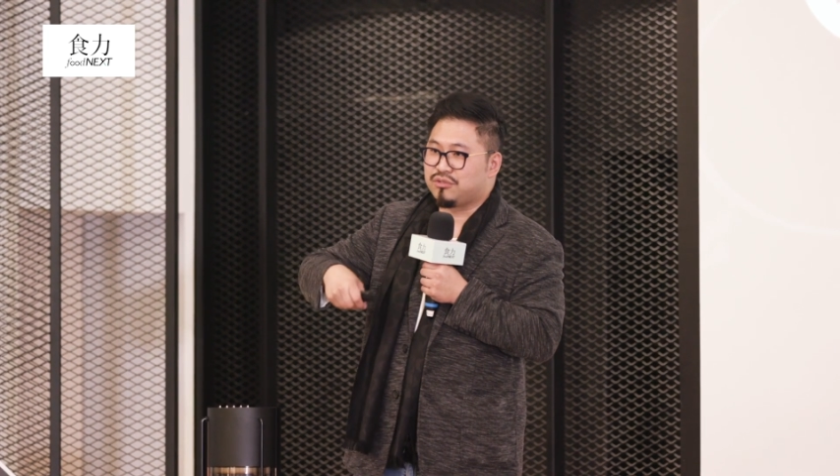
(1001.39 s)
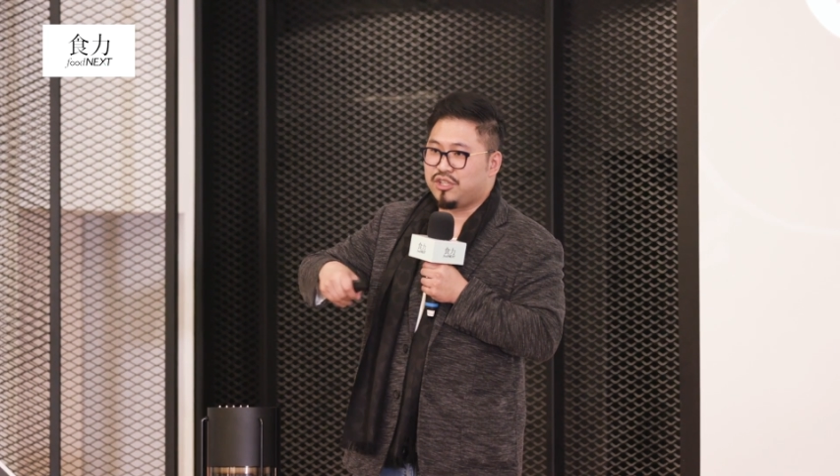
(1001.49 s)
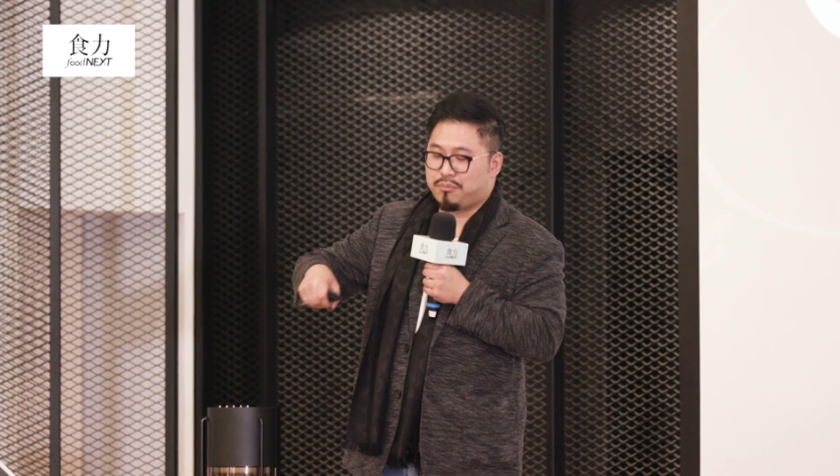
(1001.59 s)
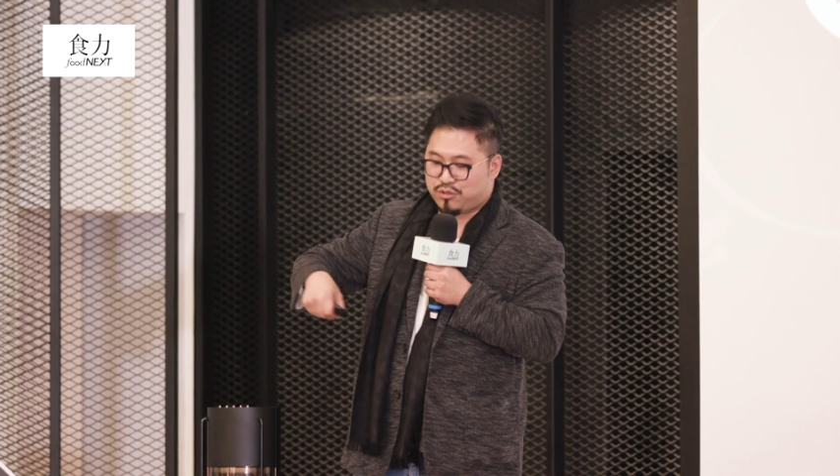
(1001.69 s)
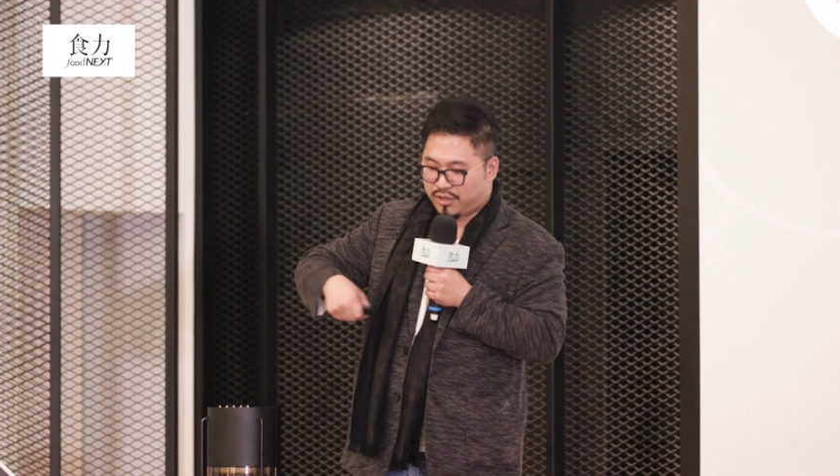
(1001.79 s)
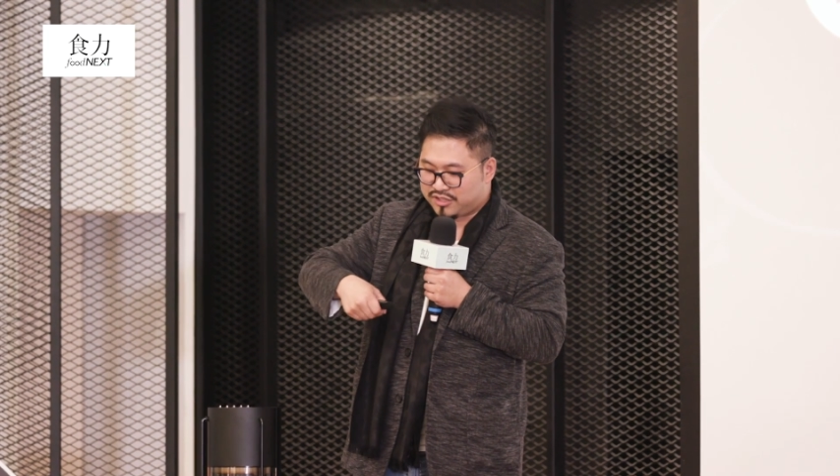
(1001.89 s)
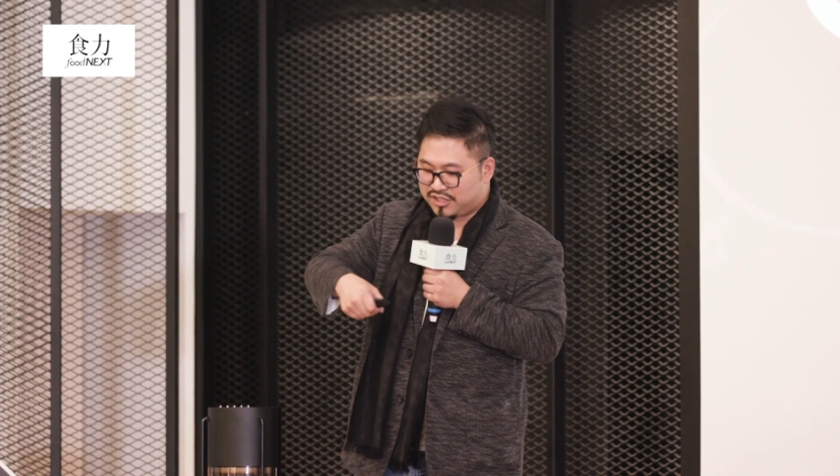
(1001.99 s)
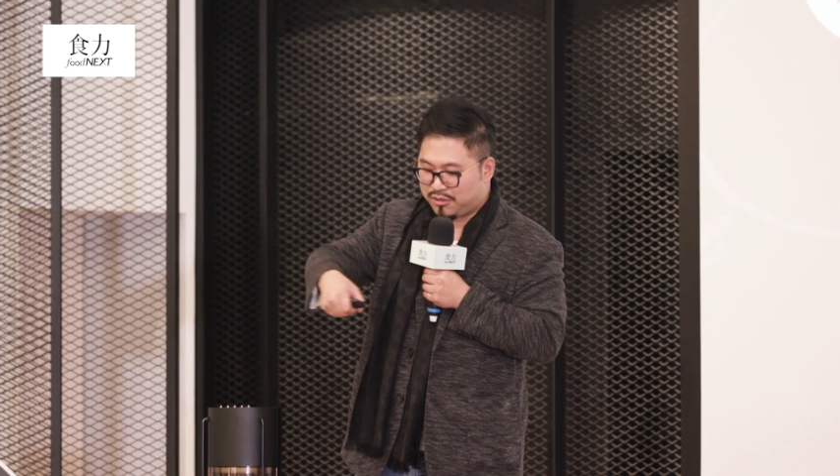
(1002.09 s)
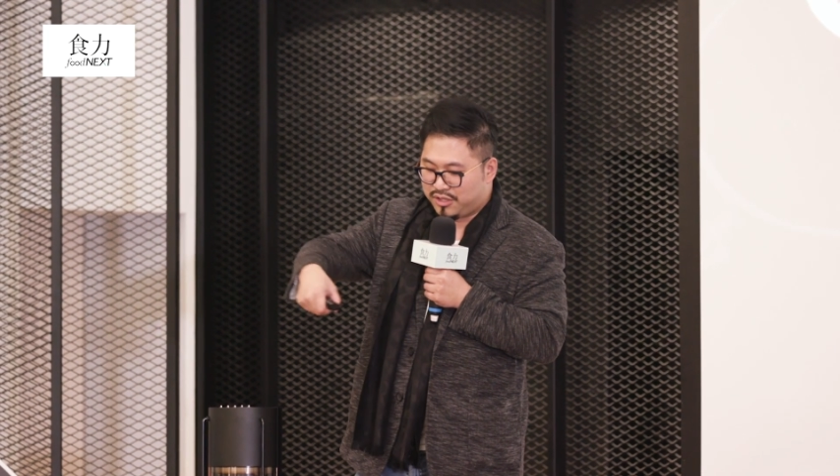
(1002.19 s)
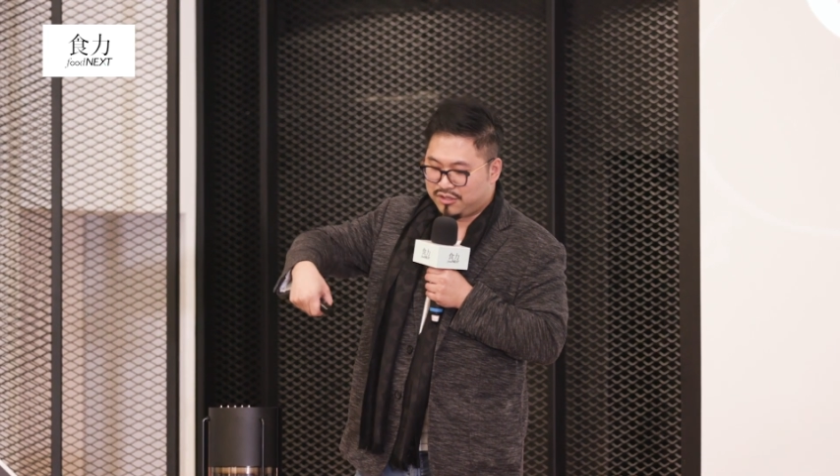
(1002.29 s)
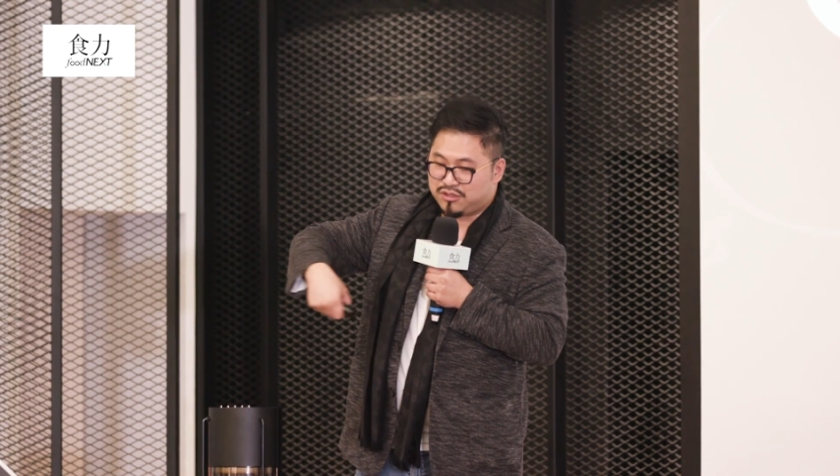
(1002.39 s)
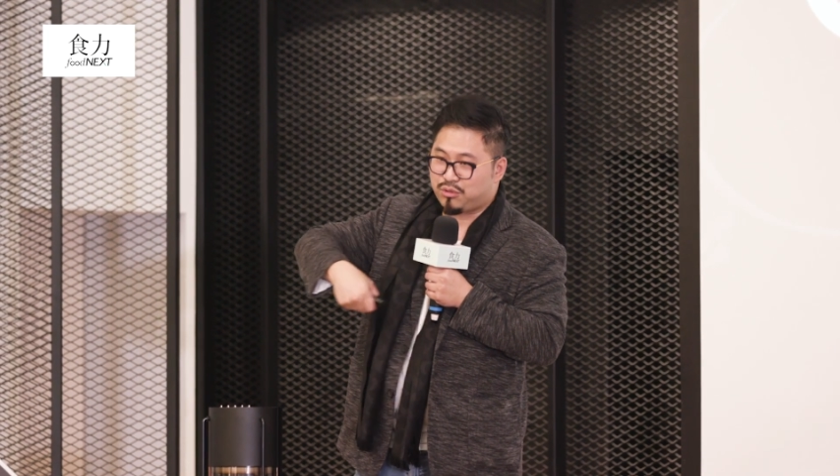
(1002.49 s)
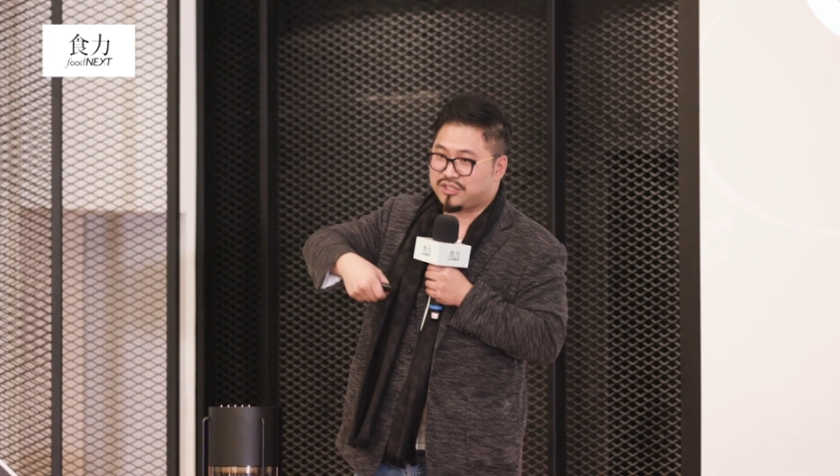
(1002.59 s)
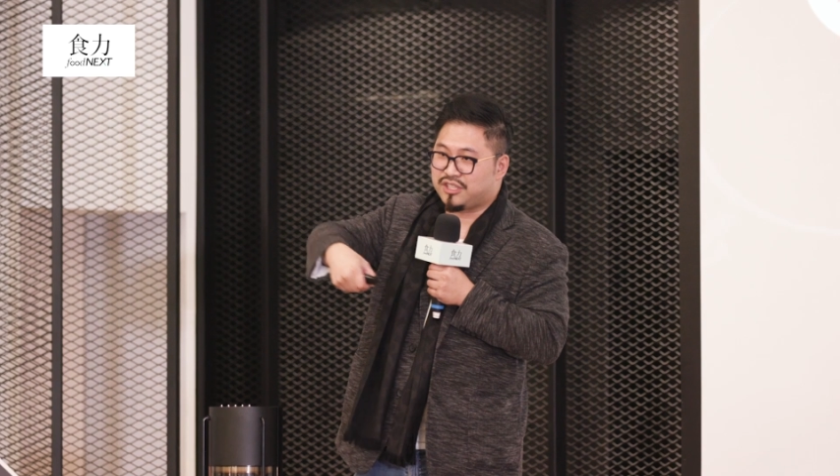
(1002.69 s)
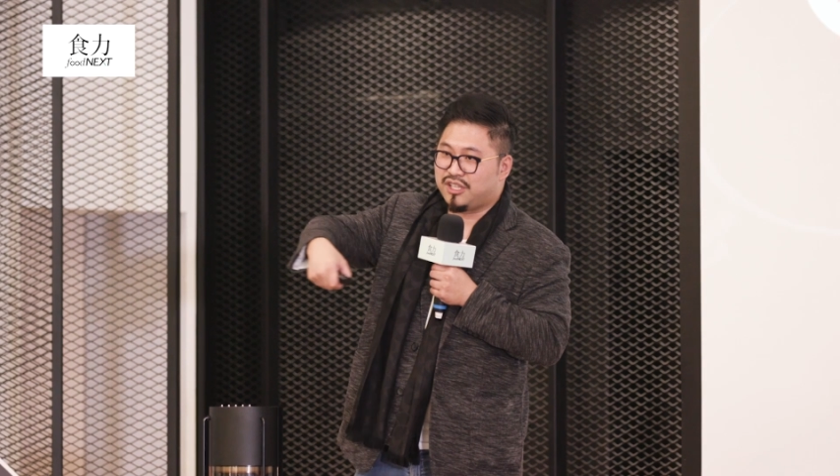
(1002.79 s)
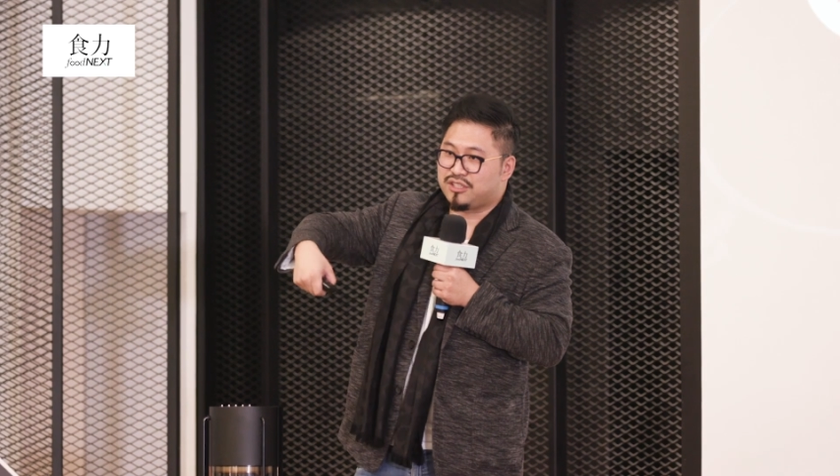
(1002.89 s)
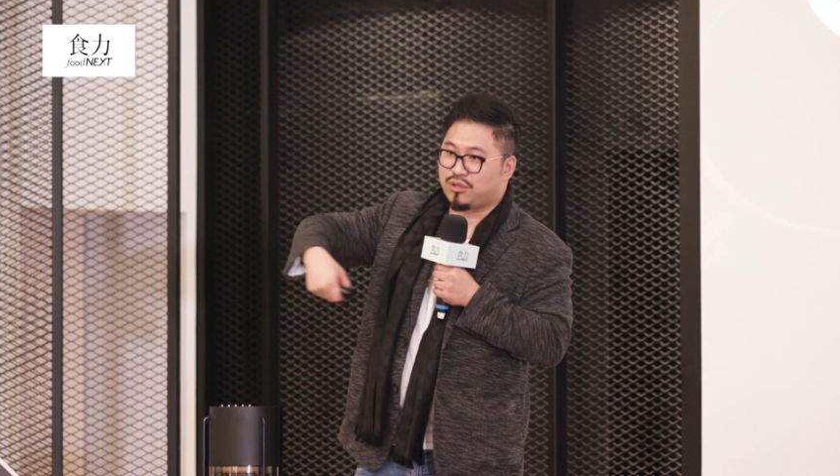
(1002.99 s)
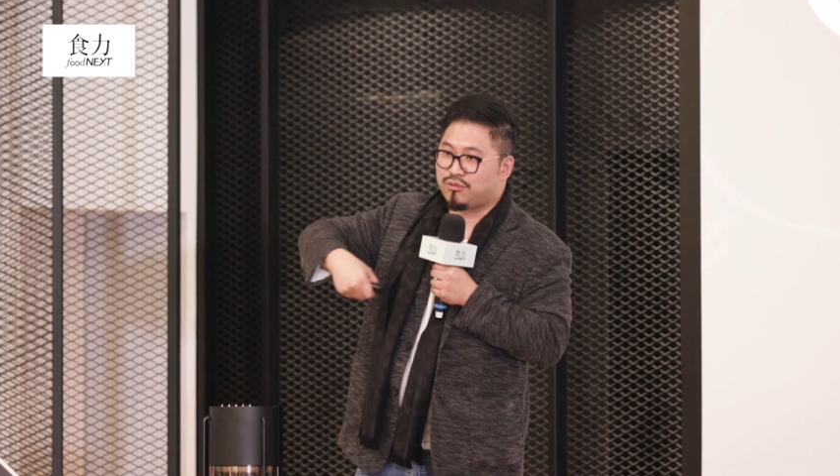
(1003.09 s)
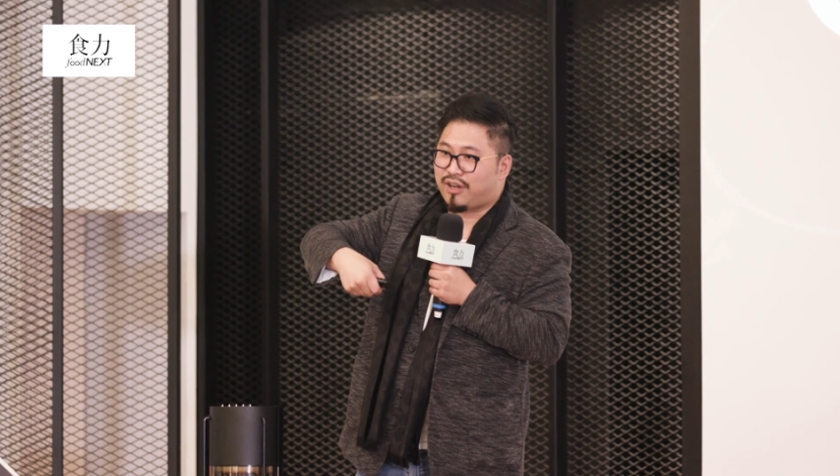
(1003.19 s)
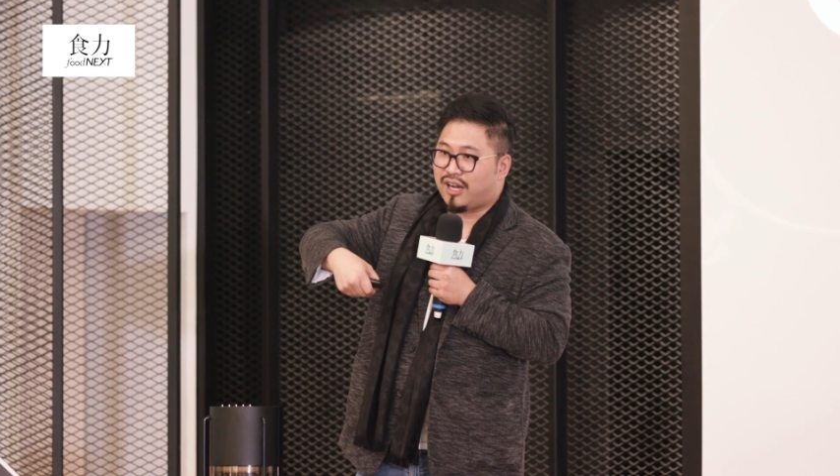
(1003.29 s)
你也不需要自己会做这些
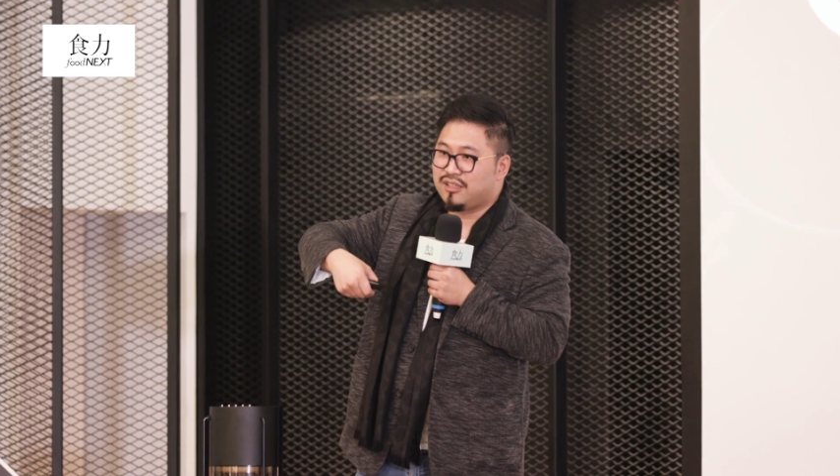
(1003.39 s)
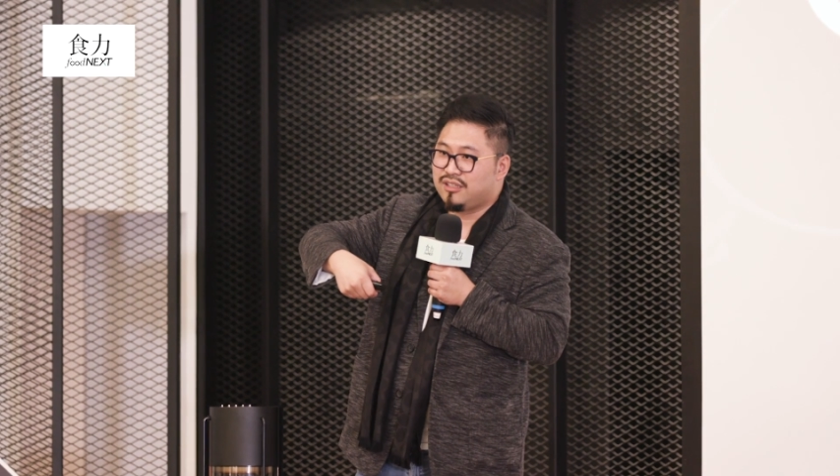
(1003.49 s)
手法，